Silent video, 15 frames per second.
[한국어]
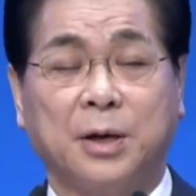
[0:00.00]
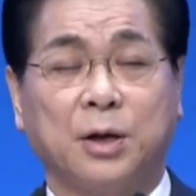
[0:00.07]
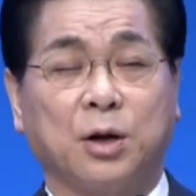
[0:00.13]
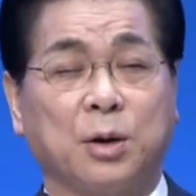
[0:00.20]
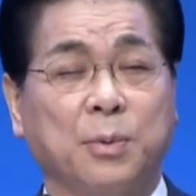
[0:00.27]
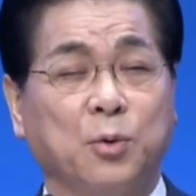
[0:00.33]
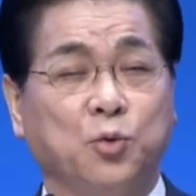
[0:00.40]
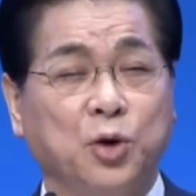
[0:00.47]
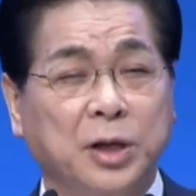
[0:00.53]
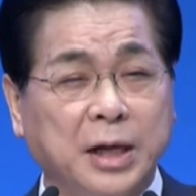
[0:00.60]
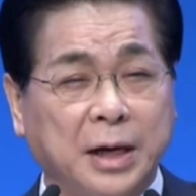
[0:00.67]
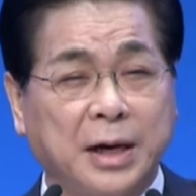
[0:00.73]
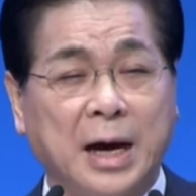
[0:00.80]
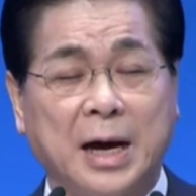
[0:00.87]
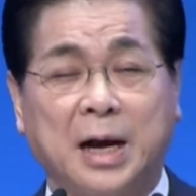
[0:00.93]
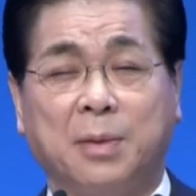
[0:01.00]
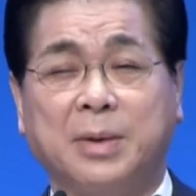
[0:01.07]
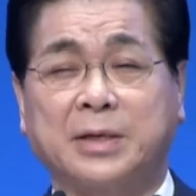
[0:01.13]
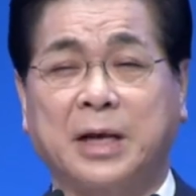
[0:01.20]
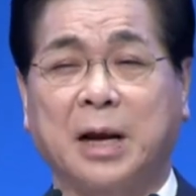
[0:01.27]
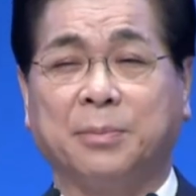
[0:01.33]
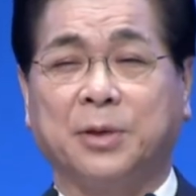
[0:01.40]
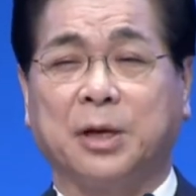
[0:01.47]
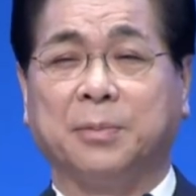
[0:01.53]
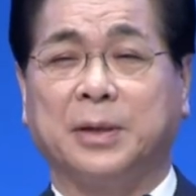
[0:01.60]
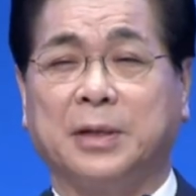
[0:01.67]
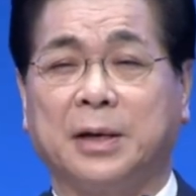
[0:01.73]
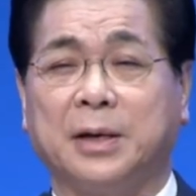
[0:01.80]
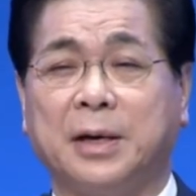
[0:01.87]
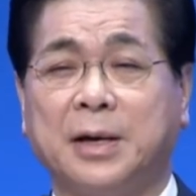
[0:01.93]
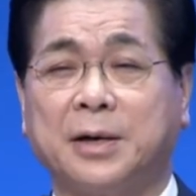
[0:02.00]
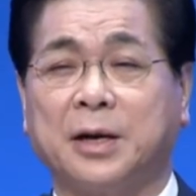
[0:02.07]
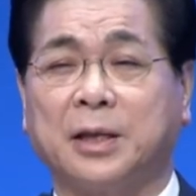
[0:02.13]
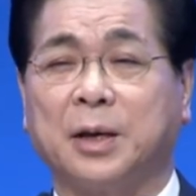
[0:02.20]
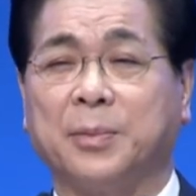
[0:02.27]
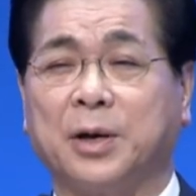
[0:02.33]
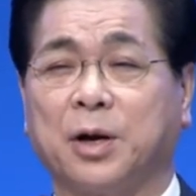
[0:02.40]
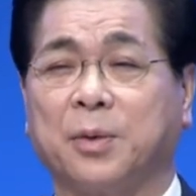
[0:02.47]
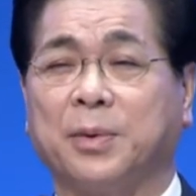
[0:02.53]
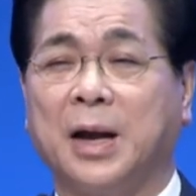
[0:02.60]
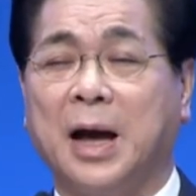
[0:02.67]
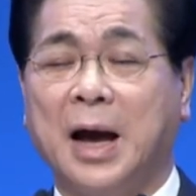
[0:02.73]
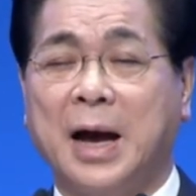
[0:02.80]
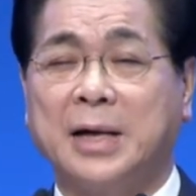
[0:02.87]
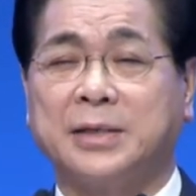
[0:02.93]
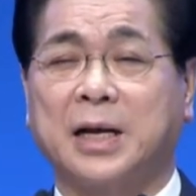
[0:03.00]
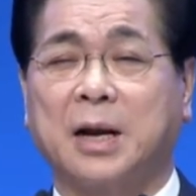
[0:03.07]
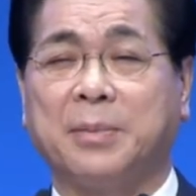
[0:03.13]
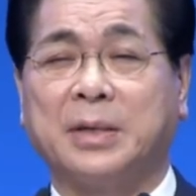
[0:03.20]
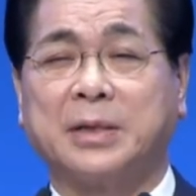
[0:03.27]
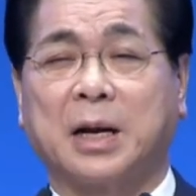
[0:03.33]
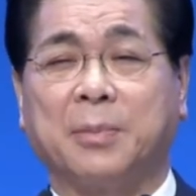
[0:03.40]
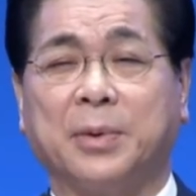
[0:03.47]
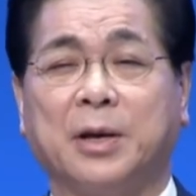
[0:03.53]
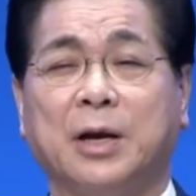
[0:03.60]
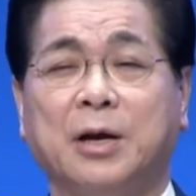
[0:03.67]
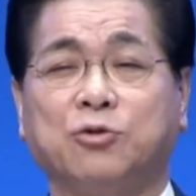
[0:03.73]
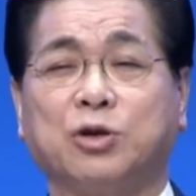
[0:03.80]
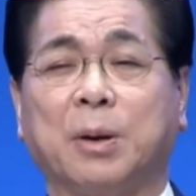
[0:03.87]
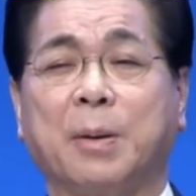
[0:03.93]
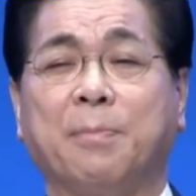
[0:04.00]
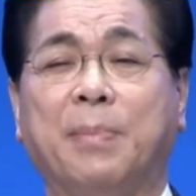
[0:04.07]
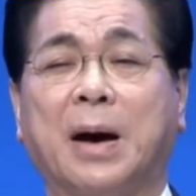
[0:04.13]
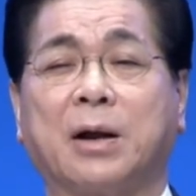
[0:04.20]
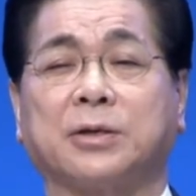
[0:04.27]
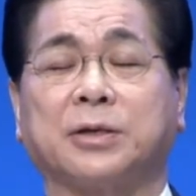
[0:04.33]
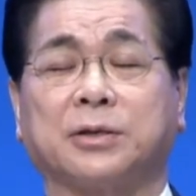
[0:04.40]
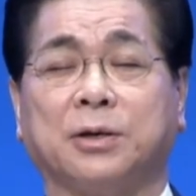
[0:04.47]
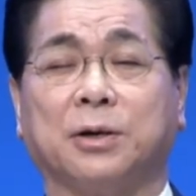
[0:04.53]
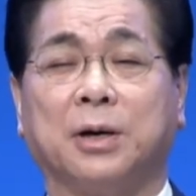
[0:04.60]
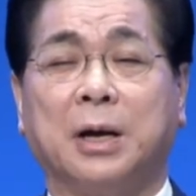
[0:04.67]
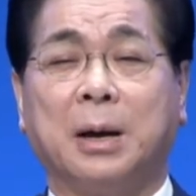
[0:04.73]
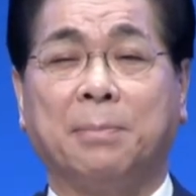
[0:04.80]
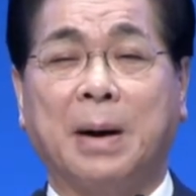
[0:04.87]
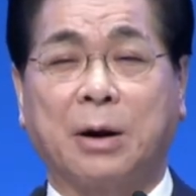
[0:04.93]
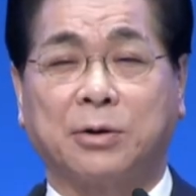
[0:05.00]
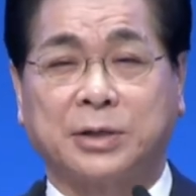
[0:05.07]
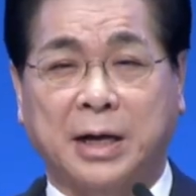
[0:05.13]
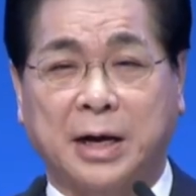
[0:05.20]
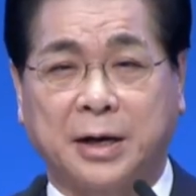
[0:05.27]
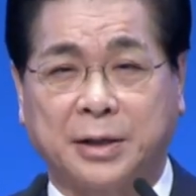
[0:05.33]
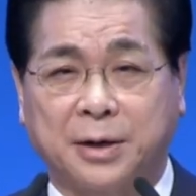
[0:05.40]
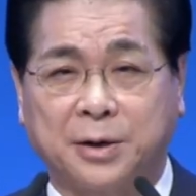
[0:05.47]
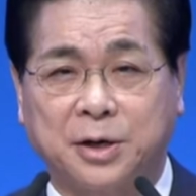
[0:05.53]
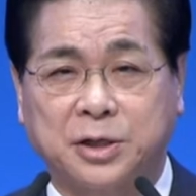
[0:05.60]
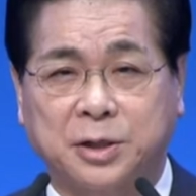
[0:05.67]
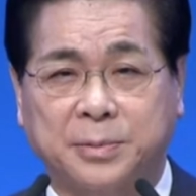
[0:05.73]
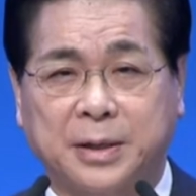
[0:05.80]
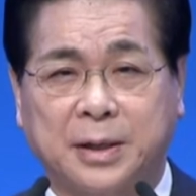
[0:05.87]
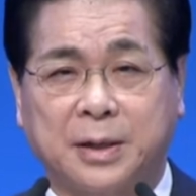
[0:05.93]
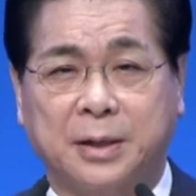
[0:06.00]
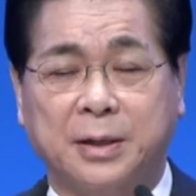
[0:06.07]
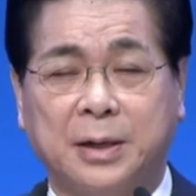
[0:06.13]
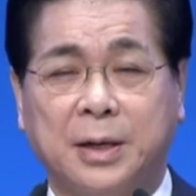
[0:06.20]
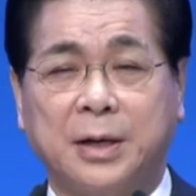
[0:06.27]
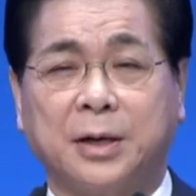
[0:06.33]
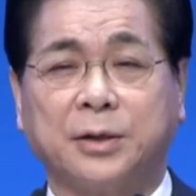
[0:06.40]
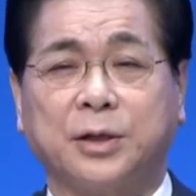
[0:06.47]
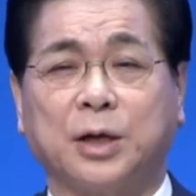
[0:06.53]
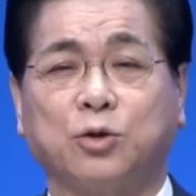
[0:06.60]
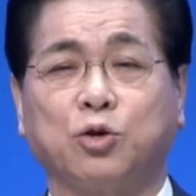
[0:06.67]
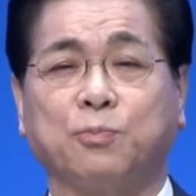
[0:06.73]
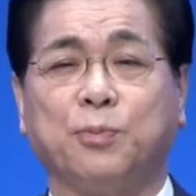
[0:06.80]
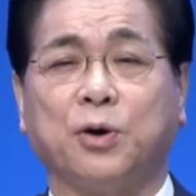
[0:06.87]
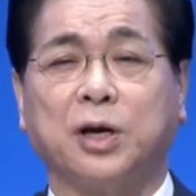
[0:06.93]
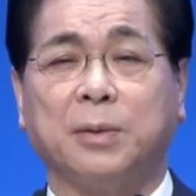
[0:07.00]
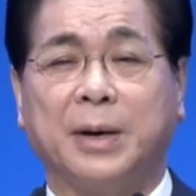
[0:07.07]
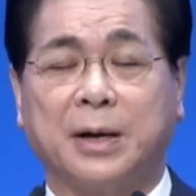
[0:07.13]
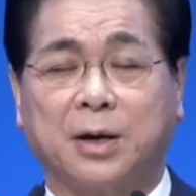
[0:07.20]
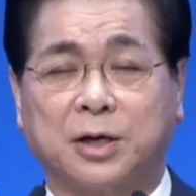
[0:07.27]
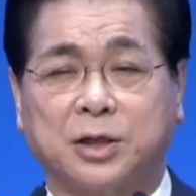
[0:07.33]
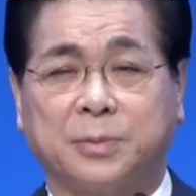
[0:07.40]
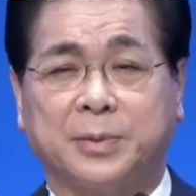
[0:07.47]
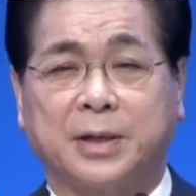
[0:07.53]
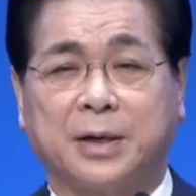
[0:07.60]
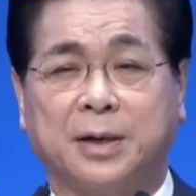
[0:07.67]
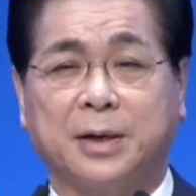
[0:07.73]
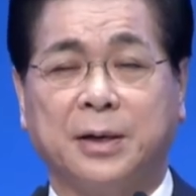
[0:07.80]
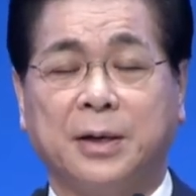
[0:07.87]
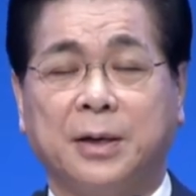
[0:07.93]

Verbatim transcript: 여러분 위대한 하나님의 사람들입니다. 그렇기 때문에 여러분 한 사람 한 사람이 저 바로 서서 바로 살아야 되는 것입니다. 그때 축복이 임하 것입니다.